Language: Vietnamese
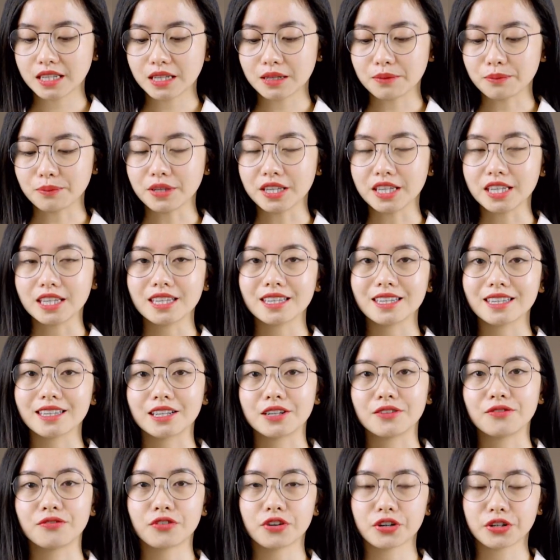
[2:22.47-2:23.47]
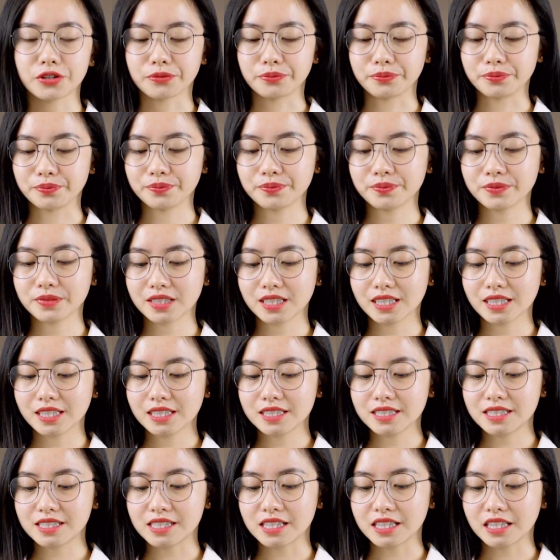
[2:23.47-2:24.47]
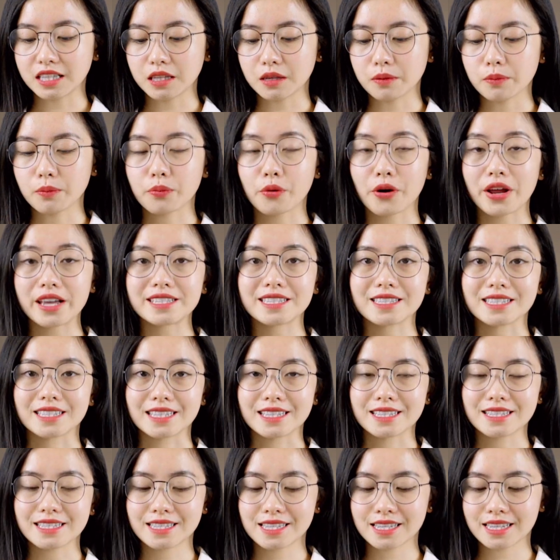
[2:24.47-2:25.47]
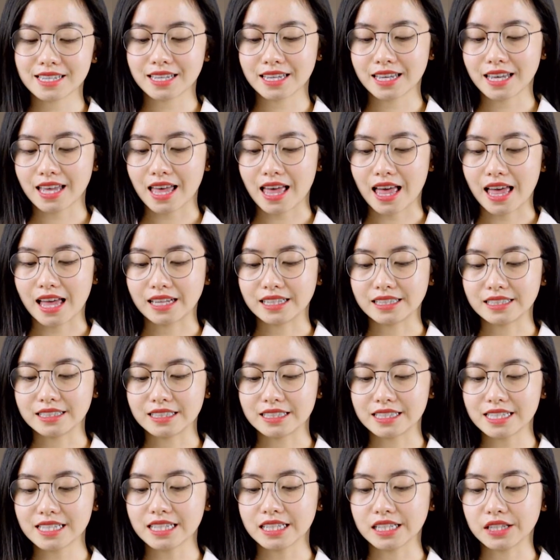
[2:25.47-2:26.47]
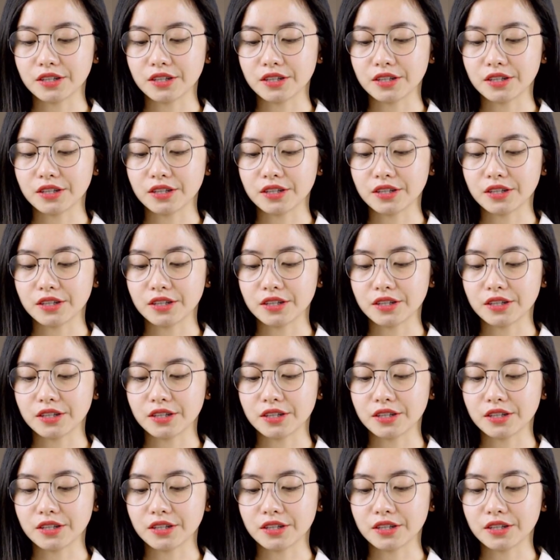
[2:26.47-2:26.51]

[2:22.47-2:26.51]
B. Confirm C. Present and D.